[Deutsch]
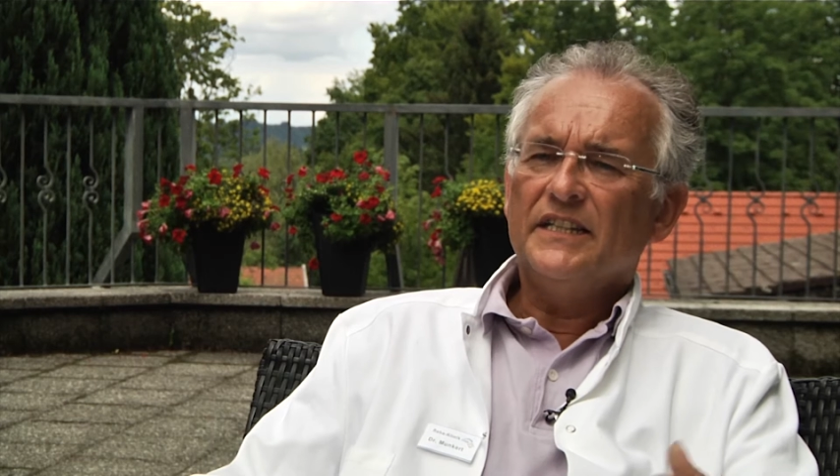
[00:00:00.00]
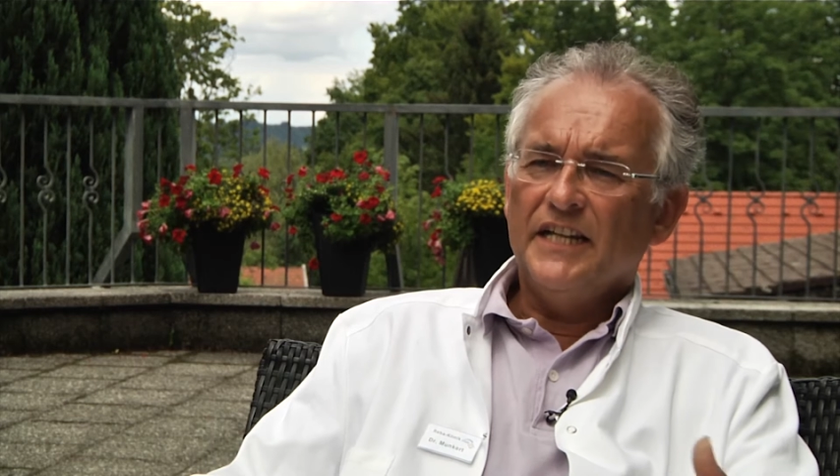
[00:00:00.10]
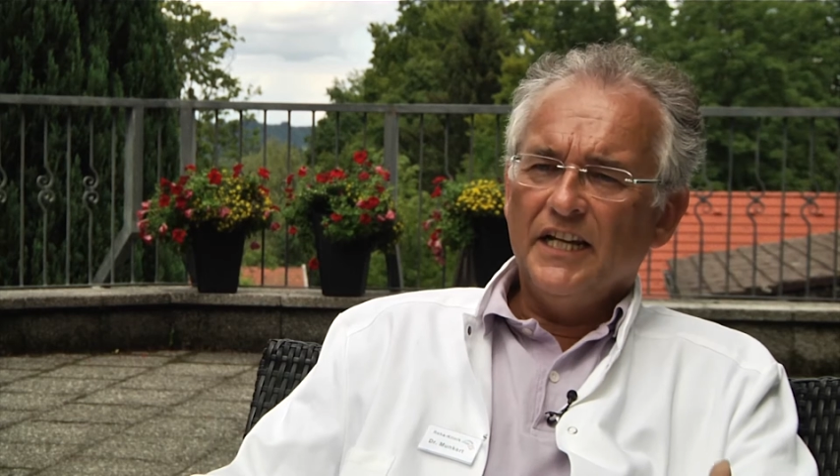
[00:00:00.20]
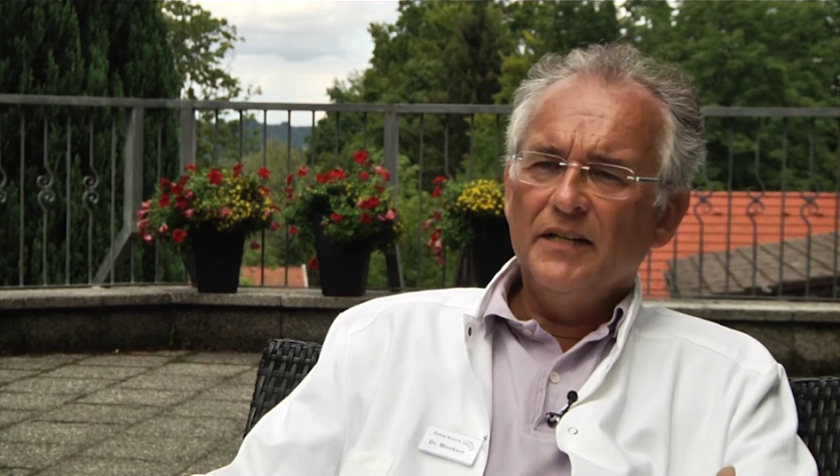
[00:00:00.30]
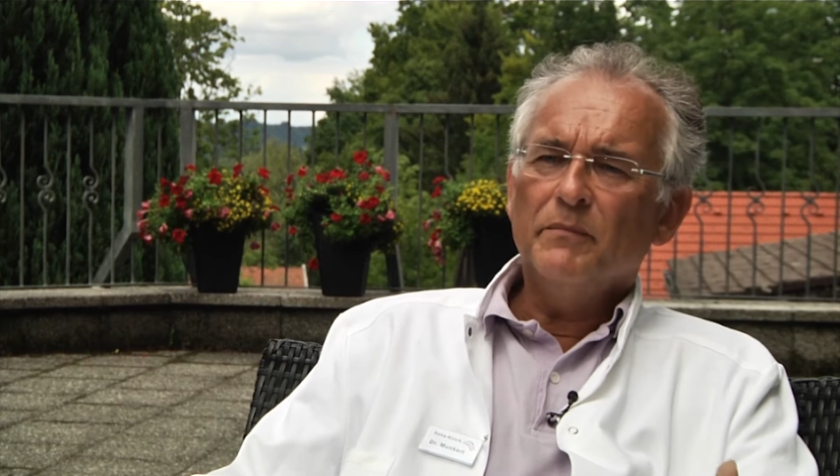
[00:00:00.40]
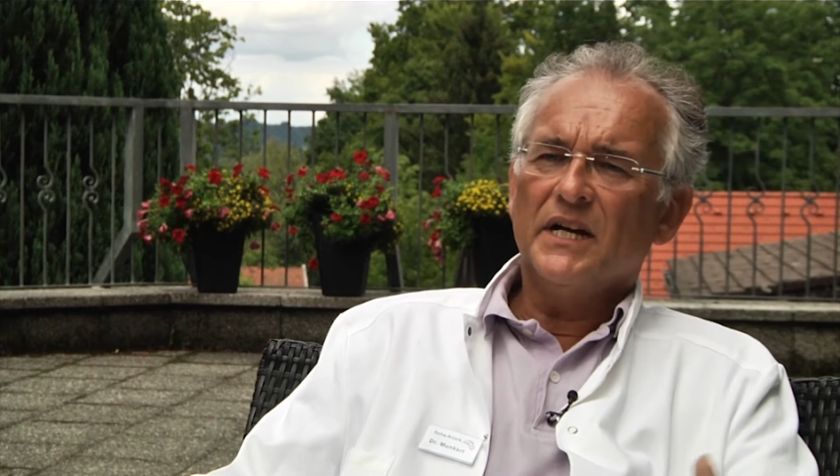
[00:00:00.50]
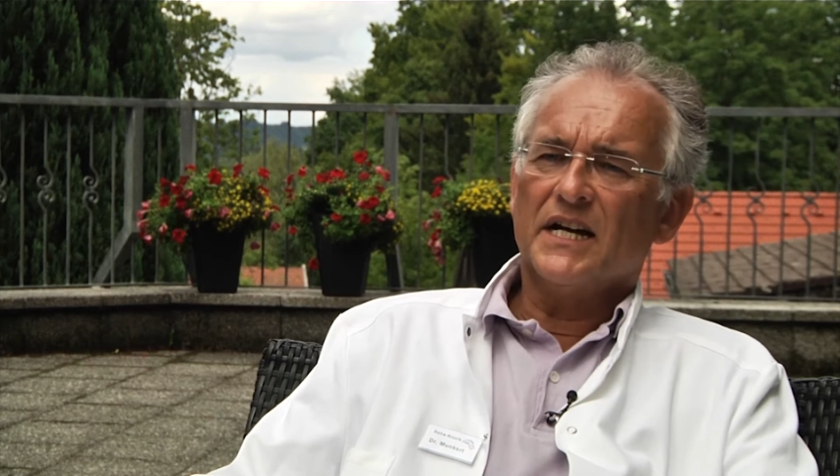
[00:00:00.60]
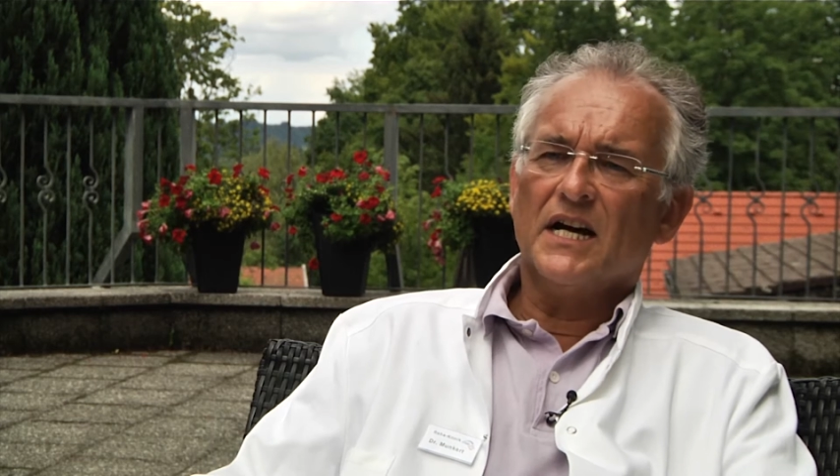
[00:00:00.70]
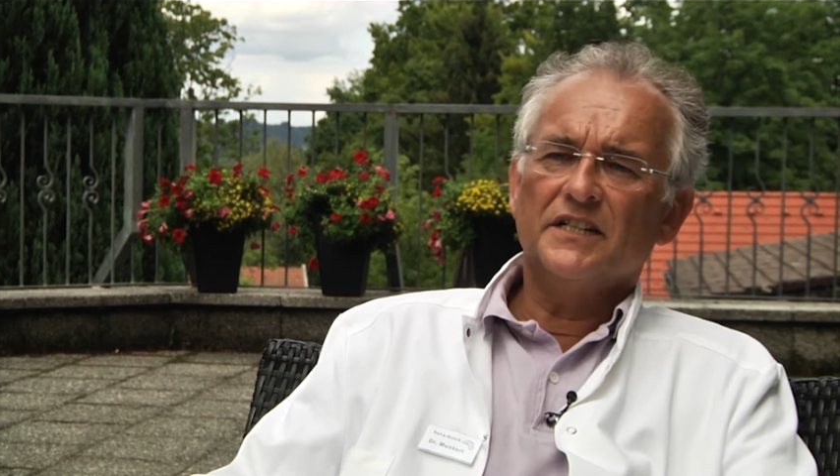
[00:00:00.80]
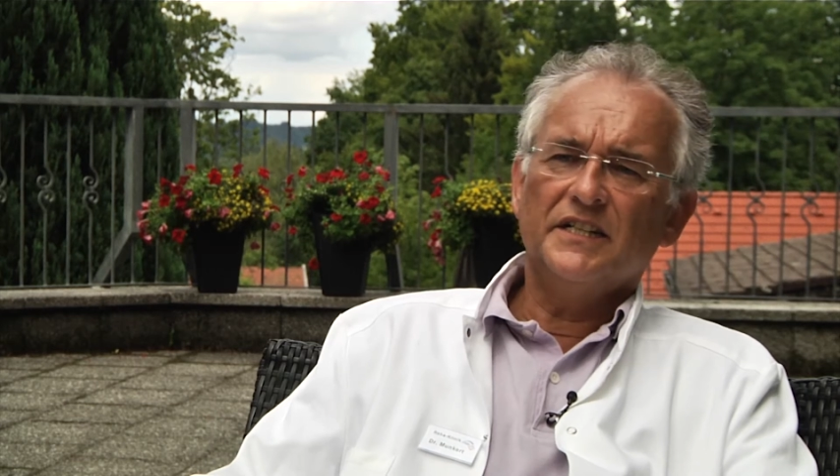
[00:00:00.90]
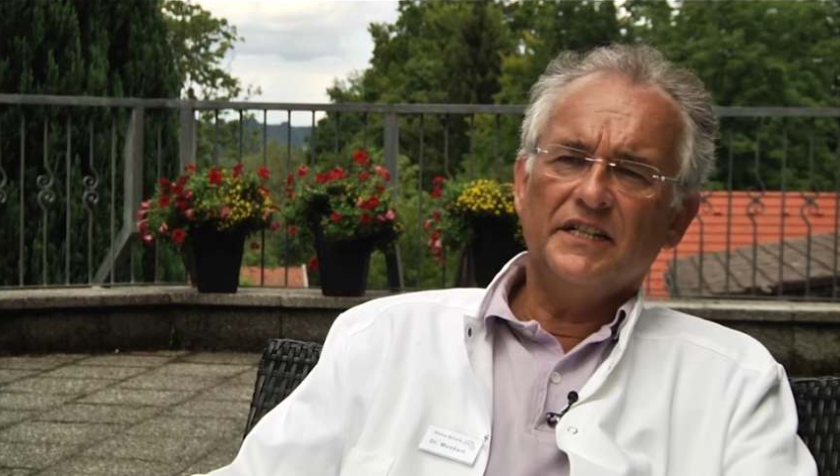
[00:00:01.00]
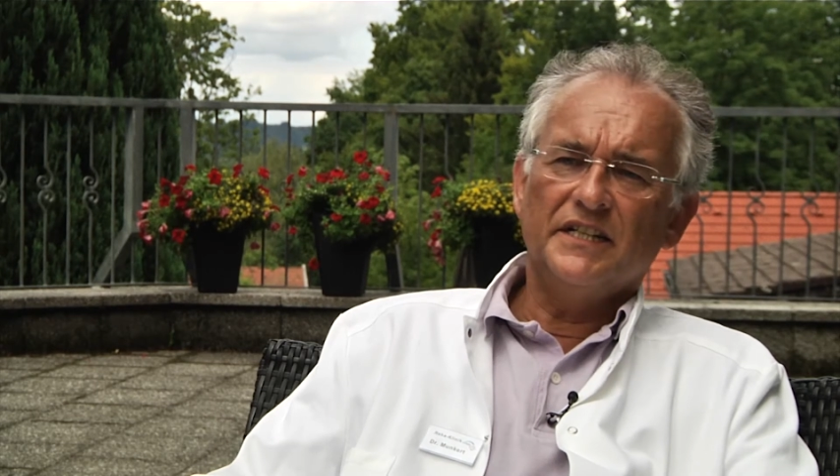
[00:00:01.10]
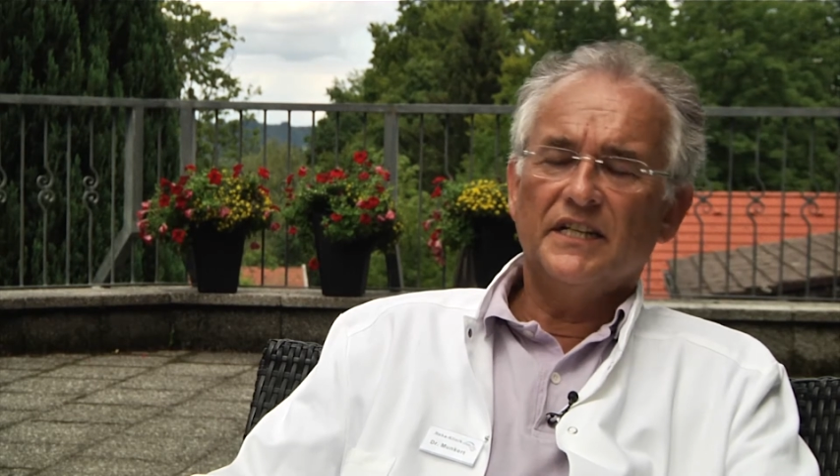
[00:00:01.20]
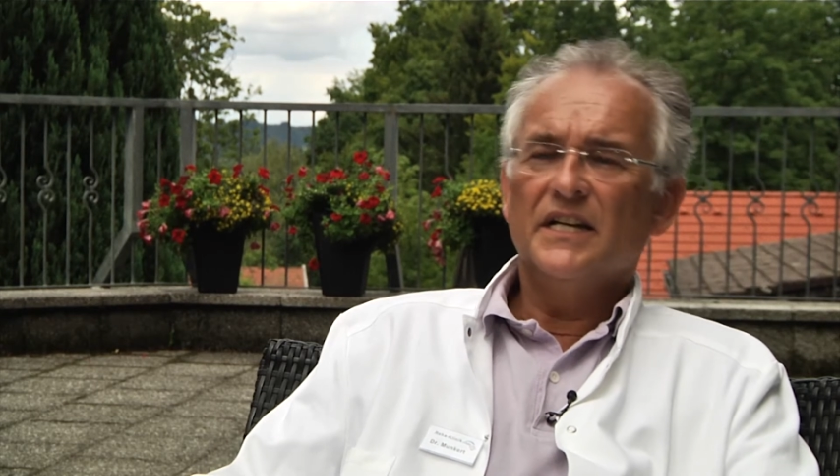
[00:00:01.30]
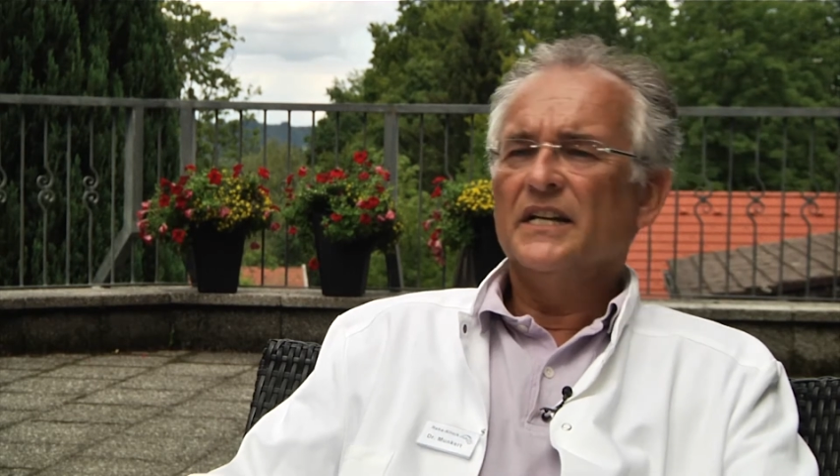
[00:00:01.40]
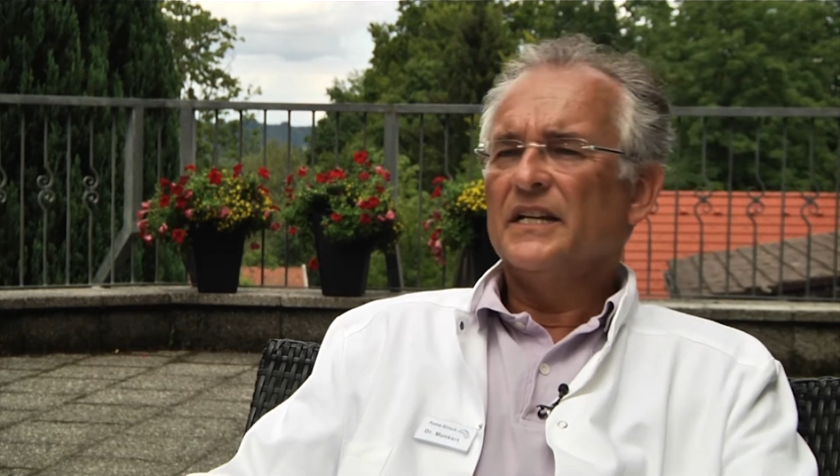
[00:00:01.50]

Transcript: dem rate ich,